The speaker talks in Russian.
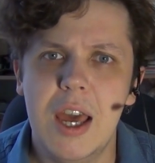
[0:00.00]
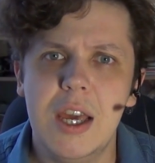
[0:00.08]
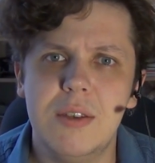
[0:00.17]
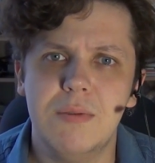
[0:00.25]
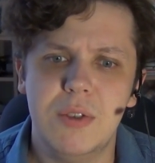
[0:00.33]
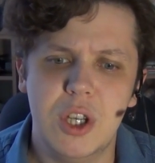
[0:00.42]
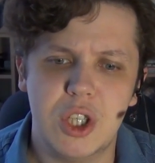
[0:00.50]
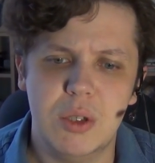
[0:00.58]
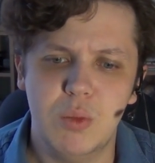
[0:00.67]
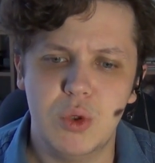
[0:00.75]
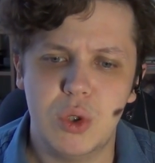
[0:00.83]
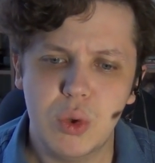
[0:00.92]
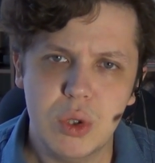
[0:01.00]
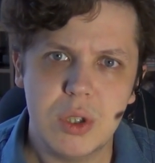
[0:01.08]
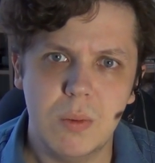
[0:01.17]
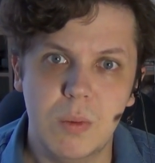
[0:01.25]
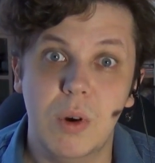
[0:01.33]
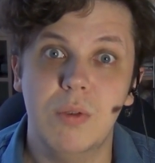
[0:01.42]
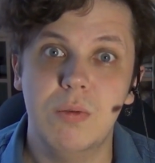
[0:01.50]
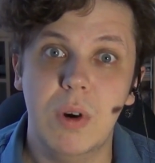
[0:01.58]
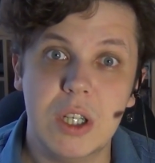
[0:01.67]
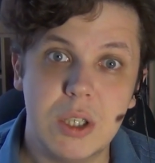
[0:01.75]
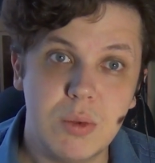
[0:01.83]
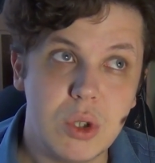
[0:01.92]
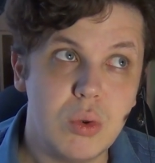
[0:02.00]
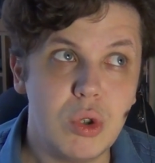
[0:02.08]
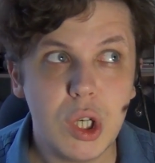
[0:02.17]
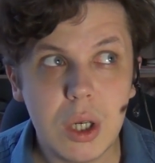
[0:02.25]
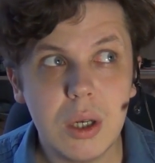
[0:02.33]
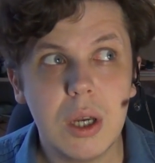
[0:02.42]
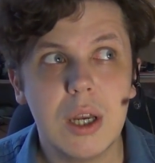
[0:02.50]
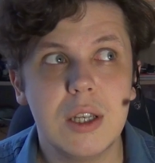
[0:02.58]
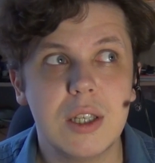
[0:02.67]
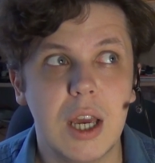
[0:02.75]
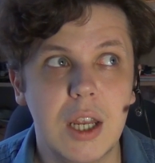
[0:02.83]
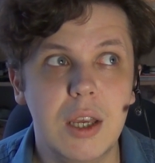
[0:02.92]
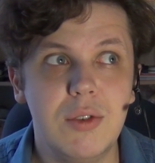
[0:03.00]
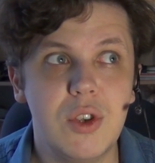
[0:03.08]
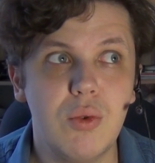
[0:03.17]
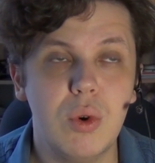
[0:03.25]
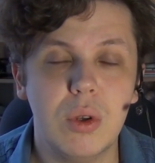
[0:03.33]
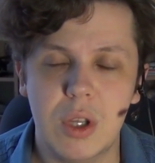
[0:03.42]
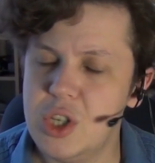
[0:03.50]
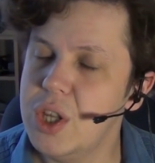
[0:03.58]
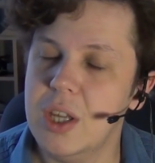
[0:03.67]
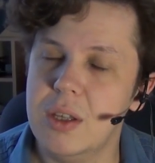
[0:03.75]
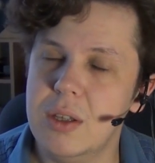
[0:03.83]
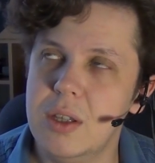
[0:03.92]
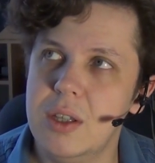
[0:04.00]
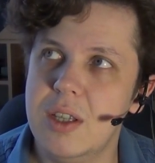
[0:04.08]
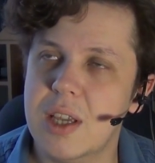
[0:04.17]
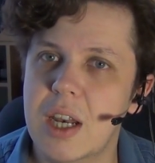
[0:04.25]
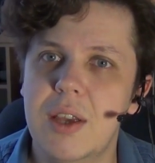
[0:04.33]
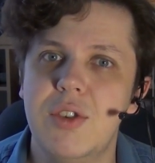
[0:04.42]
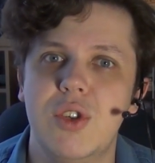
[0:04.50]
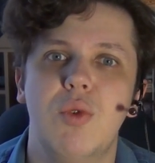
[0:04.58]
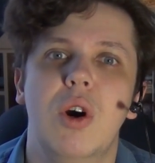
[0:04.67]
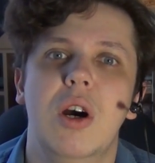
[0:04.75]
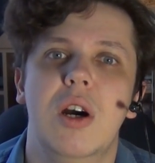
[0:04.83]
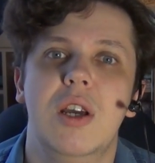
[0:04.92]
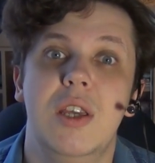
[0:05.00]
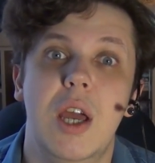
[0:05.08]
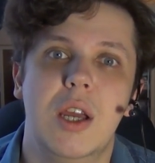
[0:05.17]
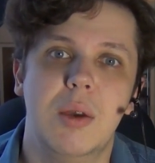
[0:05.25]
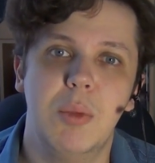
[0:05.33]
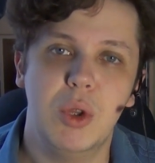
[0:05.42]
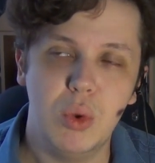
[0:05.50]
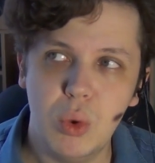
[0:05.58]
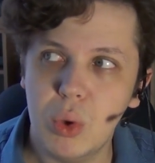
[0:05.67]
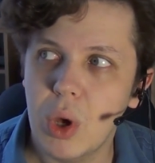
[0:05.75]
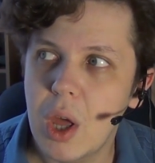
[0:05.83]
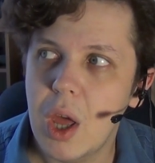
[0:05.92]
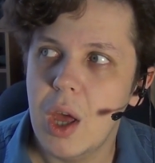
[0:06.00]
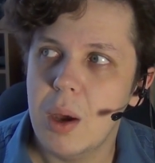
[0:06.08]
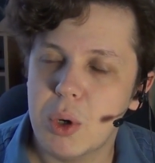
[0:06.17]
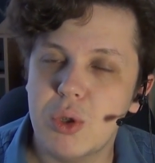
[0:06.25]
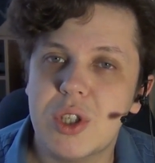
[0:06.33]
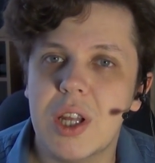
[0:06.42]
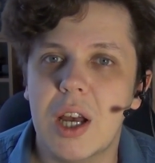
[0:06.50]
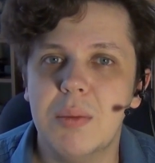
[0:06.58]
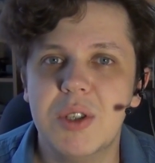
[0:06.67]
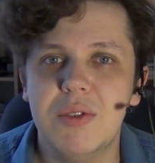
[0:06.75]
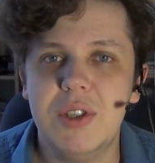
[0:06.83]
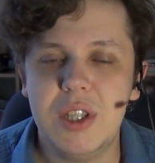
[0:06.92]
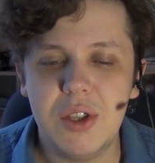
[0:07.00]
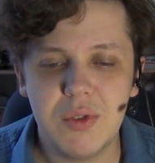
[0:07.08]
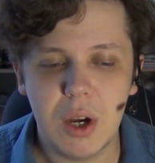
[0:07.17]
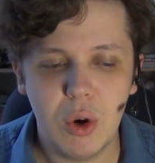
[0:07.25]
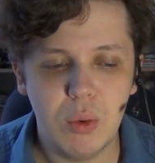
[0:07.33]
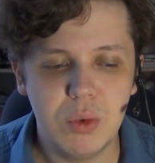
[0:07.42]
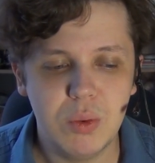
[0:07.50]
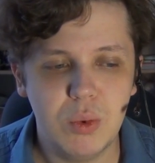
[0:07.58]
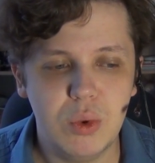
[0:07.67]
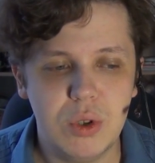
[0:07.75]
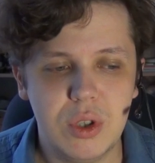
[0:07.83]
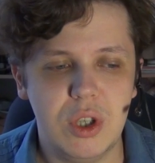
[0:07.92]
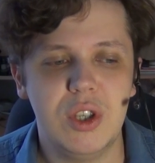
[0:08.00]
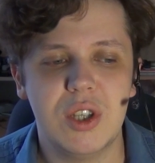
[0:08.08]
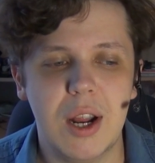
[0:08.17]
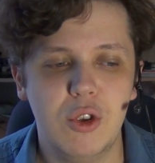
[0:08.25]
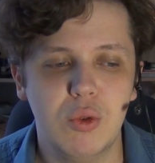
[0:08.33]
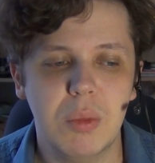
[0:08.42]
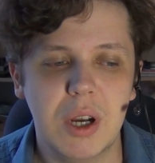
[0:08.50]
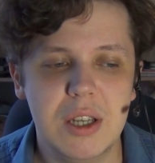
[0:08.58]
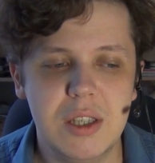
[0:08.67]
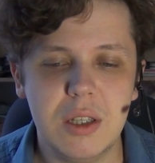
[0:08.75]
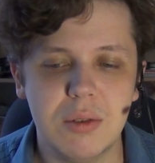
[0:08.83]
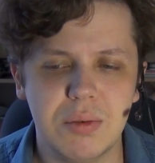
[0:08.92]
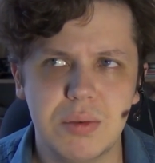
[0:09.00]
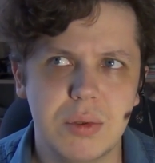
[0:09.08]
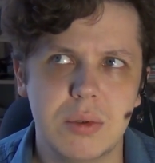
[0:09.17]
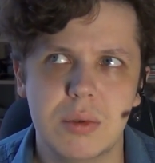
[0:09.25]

Этим внешним устройством в вашем случае, скорее всего, точнее, не скорее всего, а я рекомендую просто обзавестись в каком-нибудь из радиомагазинов,